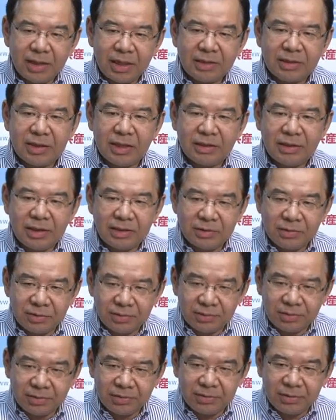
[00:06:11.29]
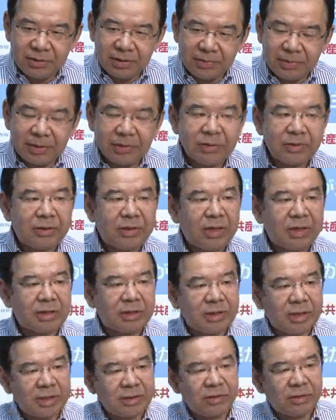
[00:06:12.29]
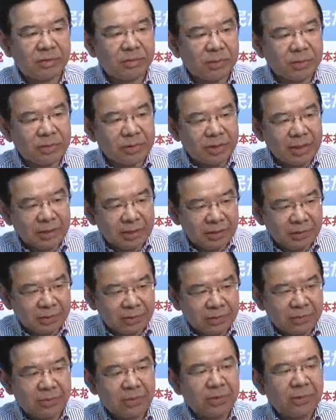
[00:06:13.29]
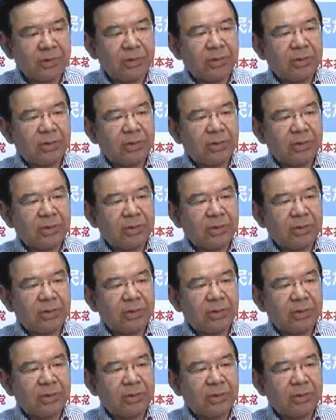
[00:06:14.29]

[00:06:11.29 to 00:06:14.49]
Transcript: 安全テストに巡ってですねその目的を